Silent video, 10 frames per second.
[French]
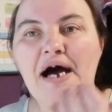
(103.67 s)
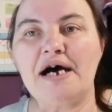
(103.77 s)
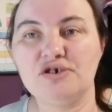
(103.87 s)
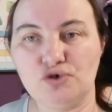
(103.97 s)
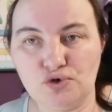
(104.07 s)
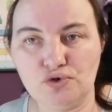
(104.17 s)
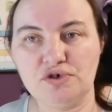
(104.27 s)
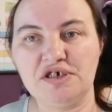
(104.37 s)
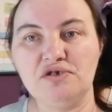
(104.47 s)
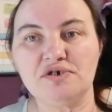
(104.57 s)
à ceux
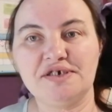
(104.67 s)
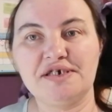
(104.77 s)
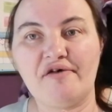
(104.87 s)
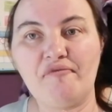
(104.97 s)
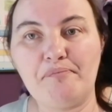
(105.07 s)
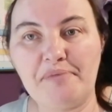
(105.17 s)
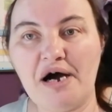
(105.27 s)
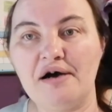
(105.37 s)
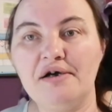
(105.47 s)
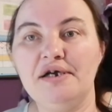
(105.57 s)
qui ne savent
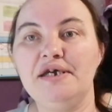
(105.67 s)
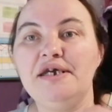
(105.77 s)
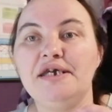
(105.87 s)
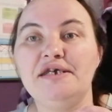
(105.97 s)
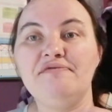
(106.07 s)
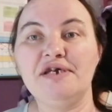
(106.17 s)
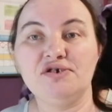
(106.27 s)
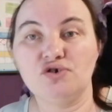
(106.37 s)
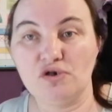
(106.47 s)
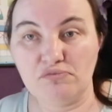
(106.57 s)
pas et qui viennent
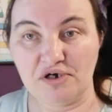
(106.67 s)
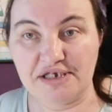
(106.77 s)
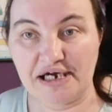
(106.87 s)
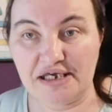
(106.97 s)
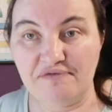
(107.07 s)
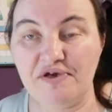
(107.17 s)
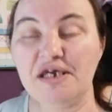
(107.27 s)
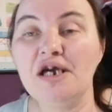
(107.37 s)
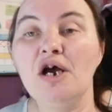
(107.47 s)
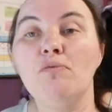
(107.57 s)
seulement d'arriver,